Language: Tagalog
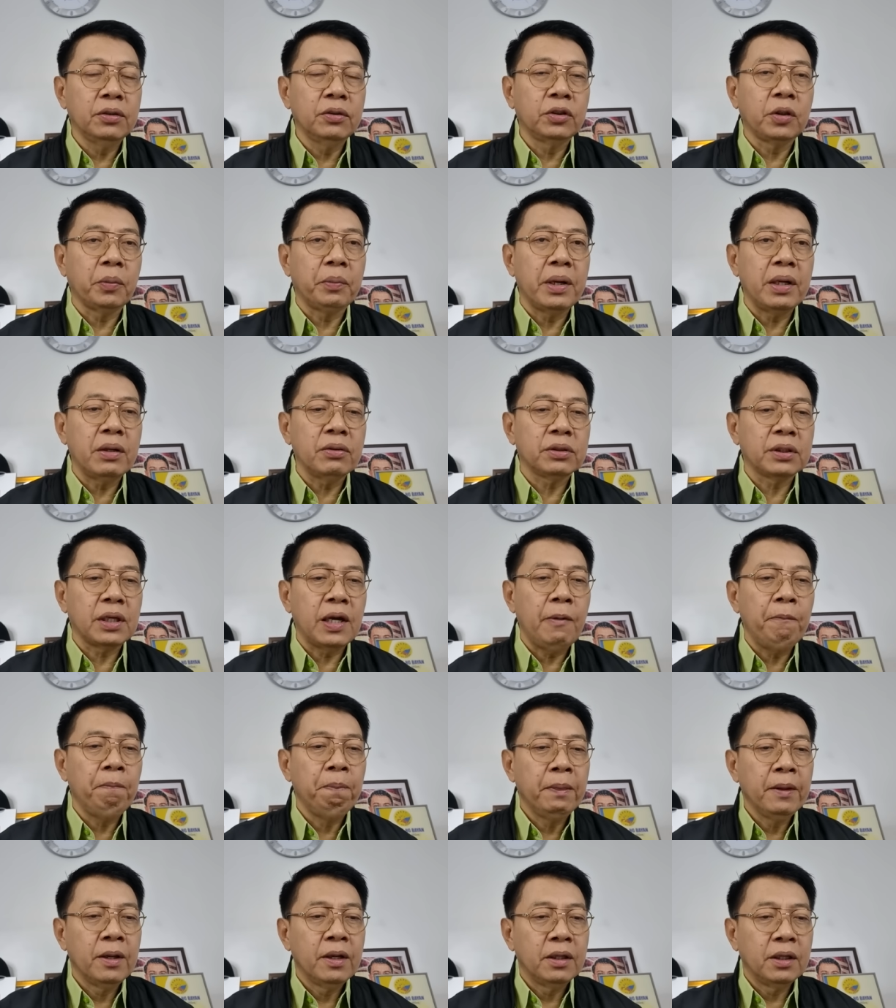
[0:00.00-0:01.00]
Tiberos ha,
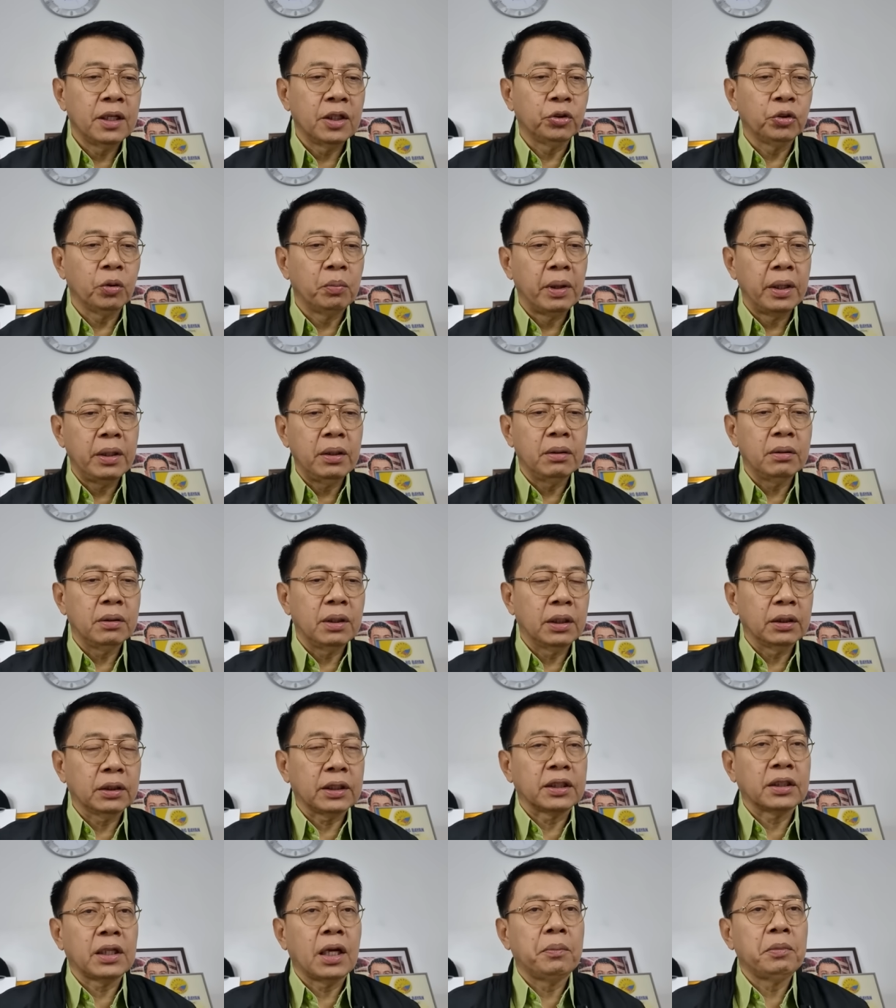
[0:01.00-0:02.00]
natumayo
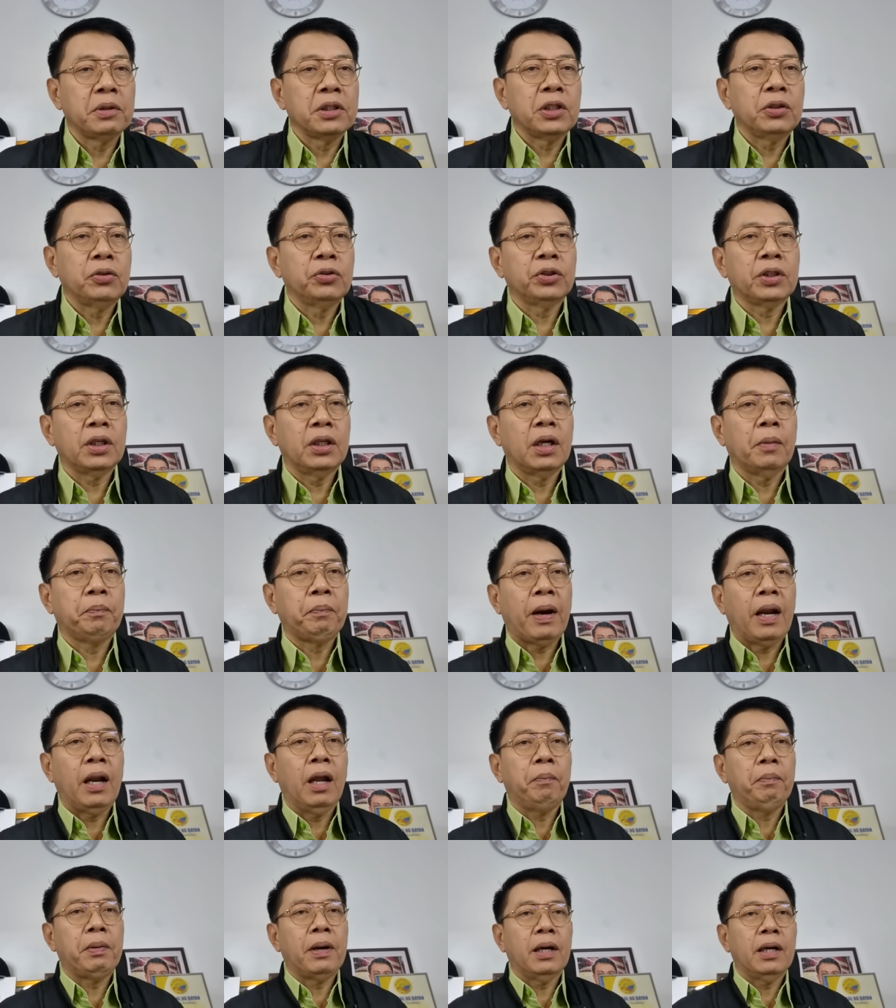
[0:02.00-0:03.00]
at kasama siya doon sa
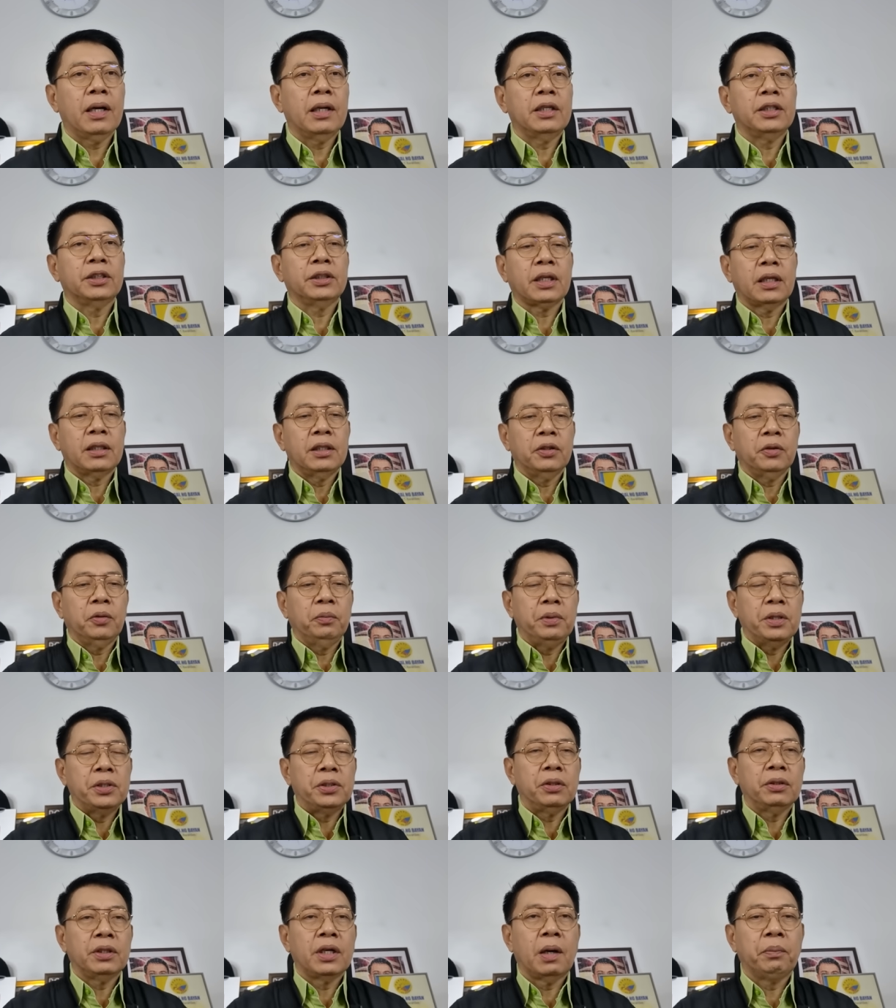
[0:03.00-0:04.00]
nagpalakpakan ng standing
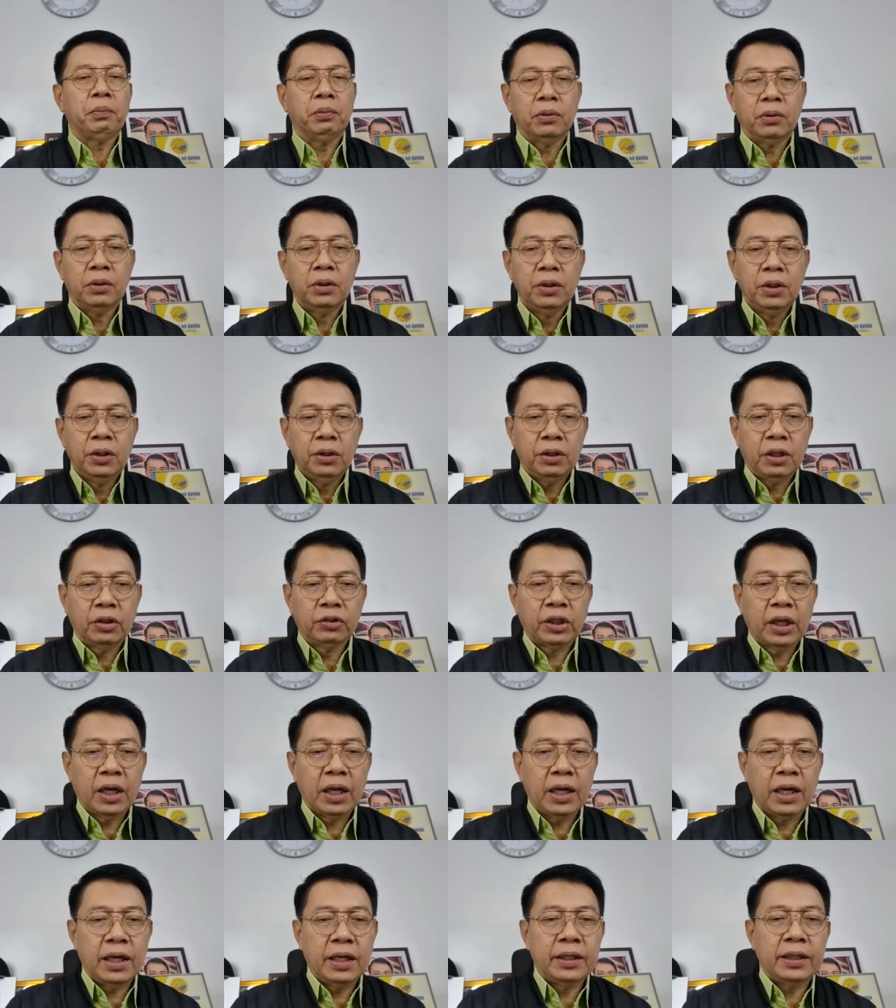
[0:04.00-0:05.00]
ovation nga po ng
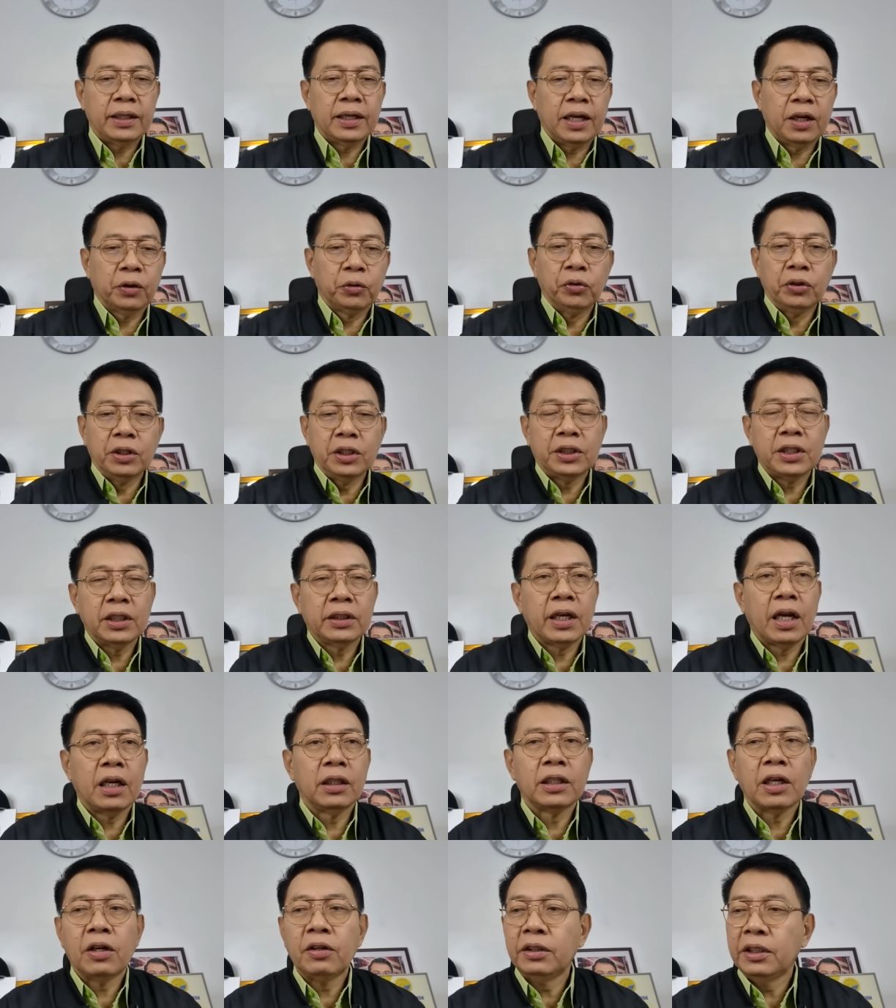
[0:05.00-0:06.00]
talakay niya. Nagulat siya
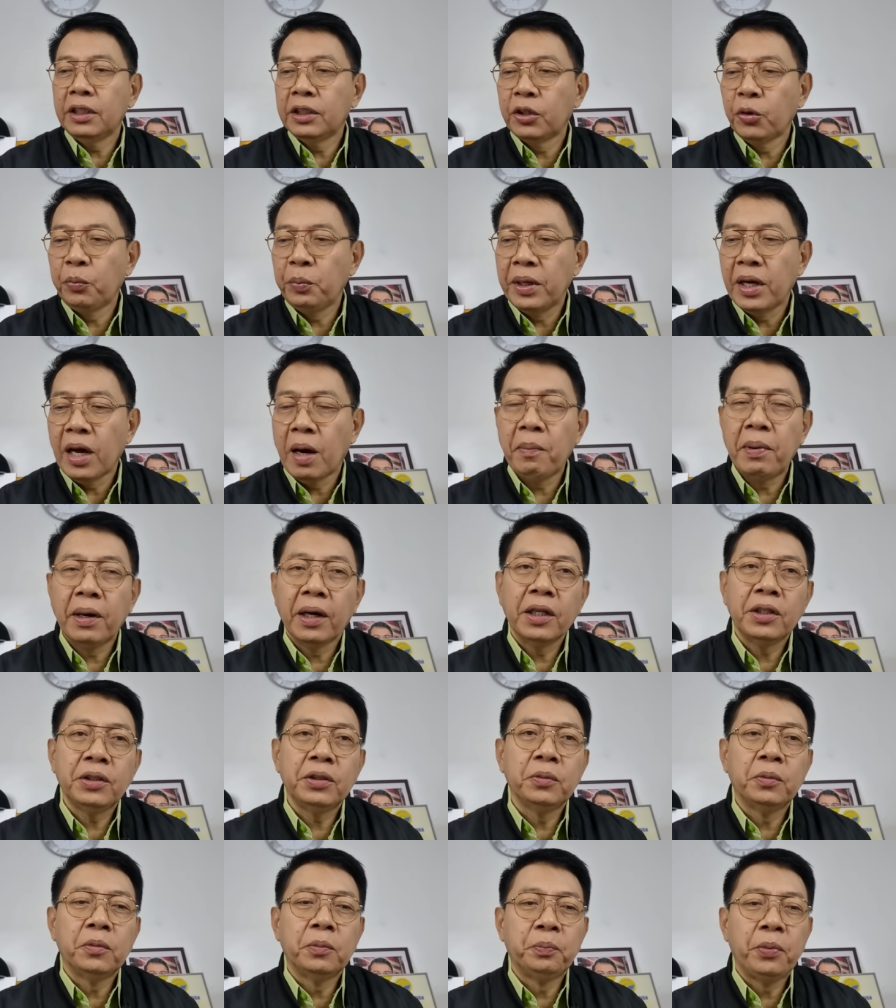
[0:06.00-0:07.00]
dahil daw hindi daw
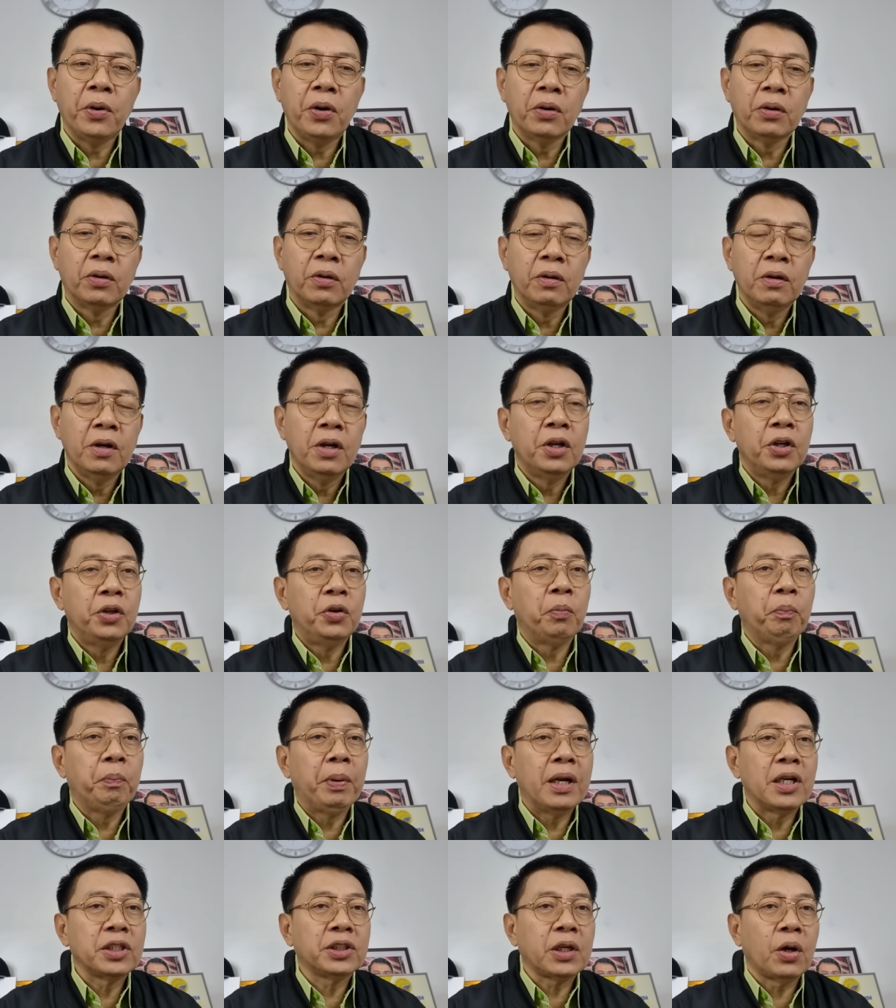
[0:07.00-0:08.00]
binabanggit yung Pogo, yung
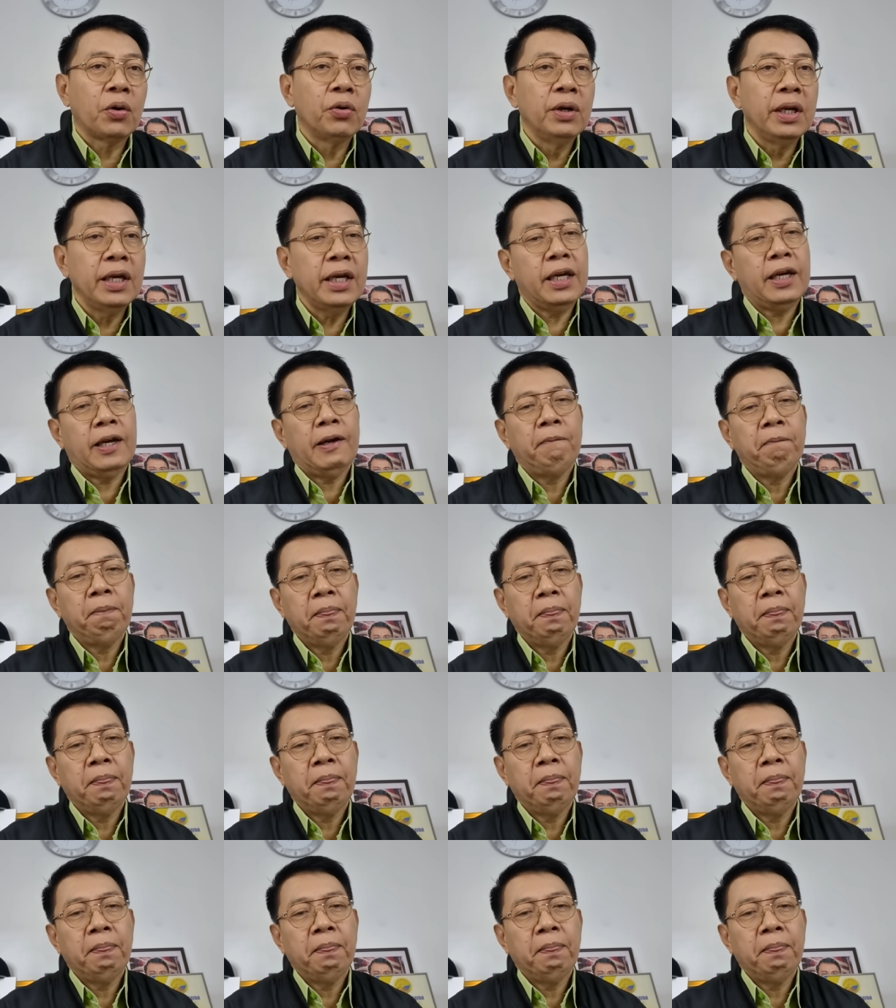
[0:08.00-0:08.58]
pala sa huli.